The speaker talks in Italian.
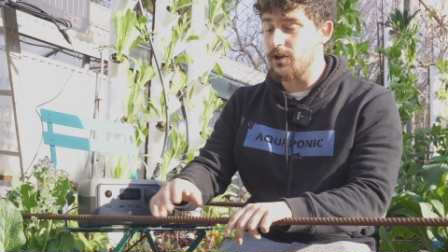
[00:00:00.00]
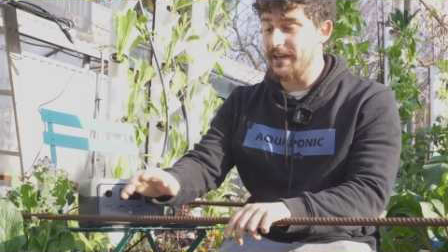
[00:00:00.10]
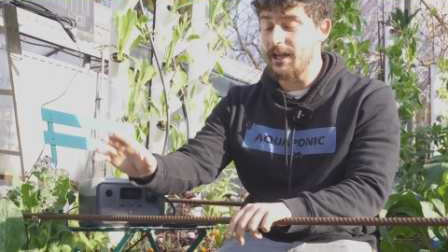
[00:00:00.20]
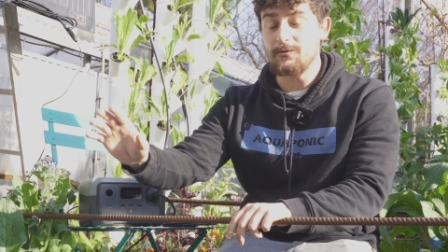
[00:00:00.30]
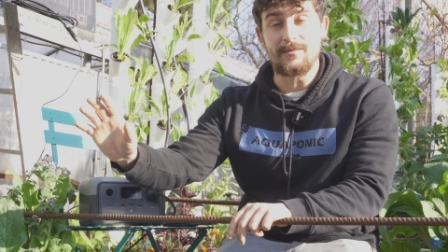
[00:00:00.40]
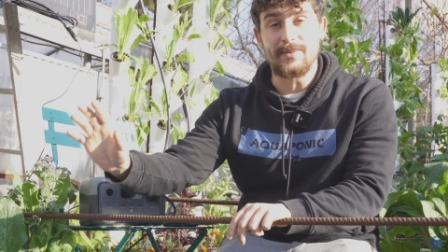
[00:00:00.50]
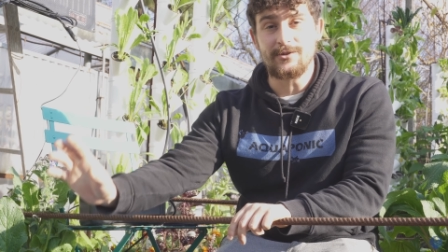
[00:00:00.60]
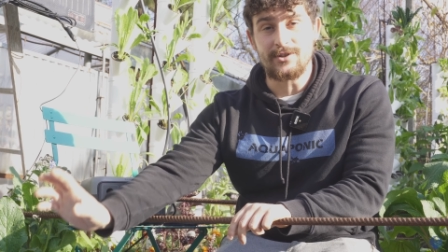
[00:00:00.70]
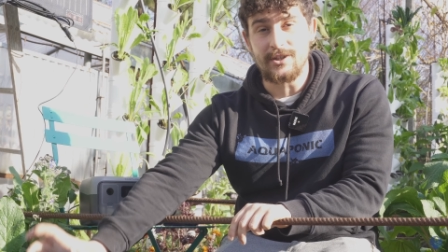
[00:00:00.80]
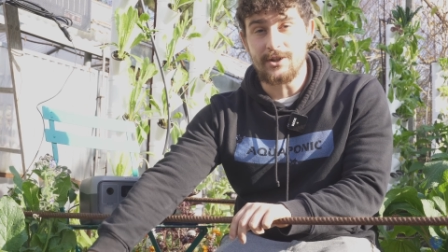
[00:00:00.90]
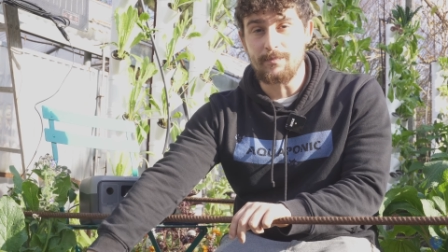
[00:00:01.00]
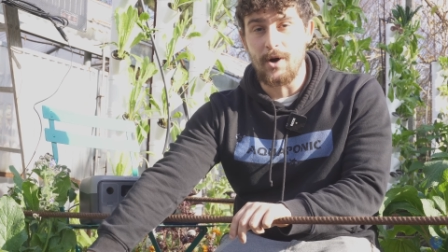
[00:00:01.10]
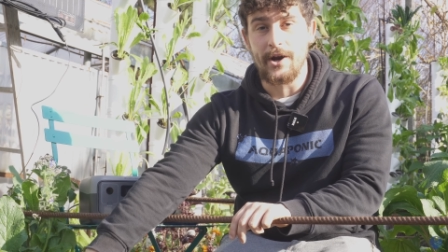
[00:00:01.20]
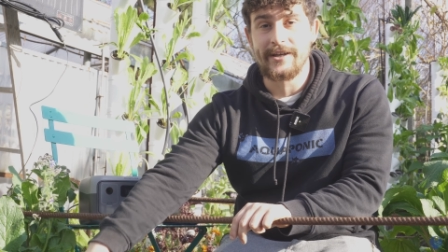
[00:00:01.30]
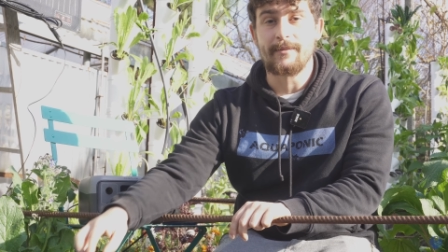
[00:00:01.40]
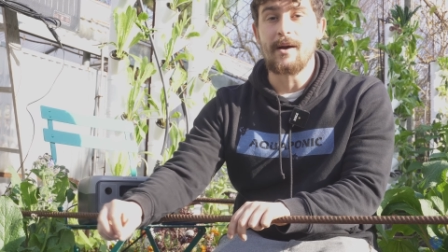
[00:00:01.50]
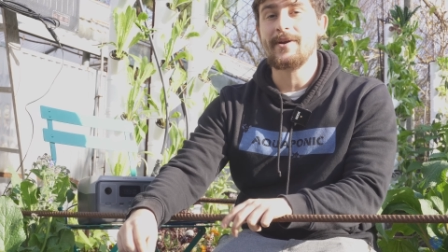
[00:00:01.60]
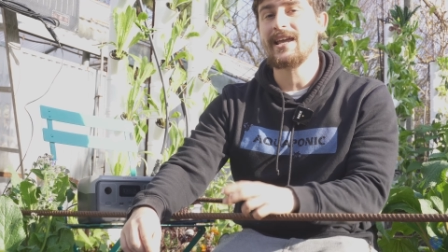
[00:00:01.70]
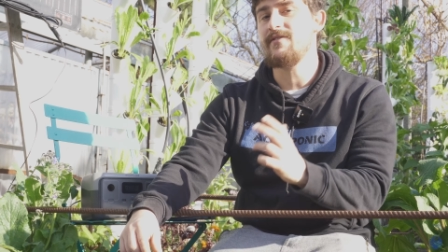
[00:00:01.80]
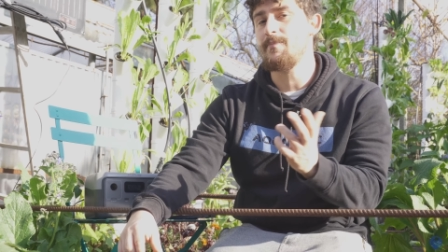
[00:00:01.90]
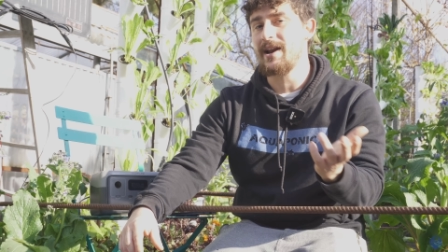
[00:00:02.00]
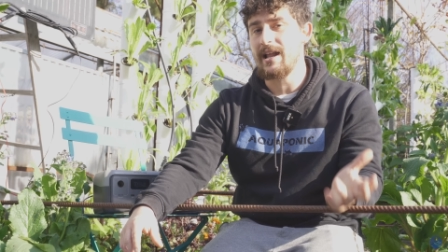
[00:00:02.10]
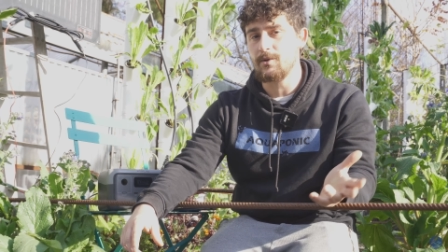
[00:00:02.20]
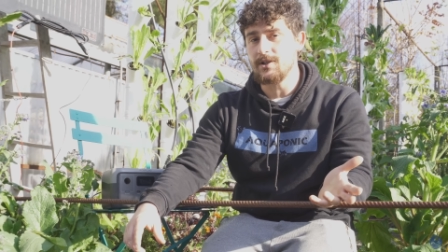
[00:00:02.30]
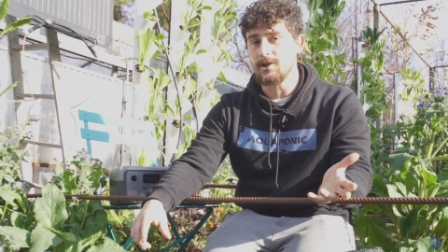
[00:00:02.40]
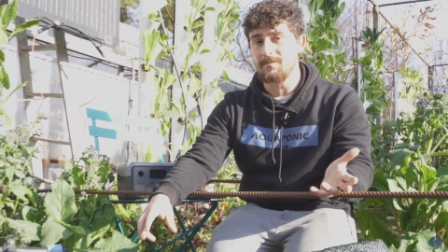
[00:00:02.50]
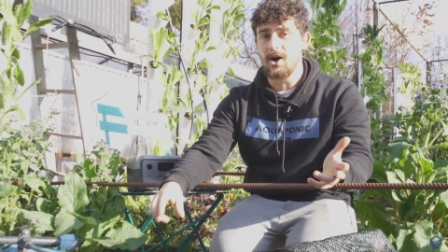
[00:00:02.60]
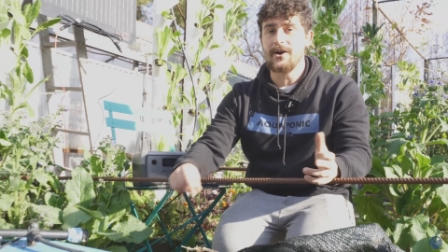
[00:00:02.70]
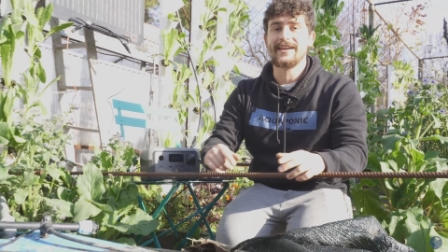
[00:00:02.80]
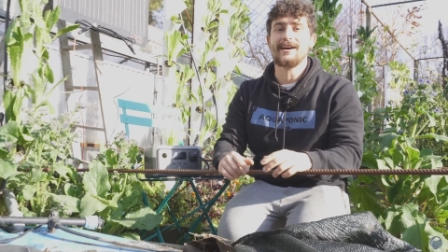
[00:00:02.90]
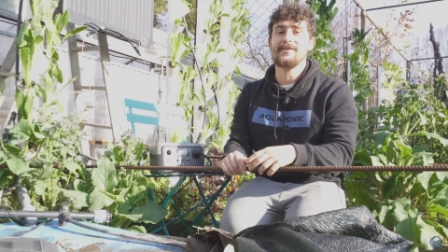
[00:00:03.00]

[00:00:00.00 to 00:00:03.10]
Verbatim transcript: è collegato a un impianto di idroponica. Ma perché vi parliamo di idroponica?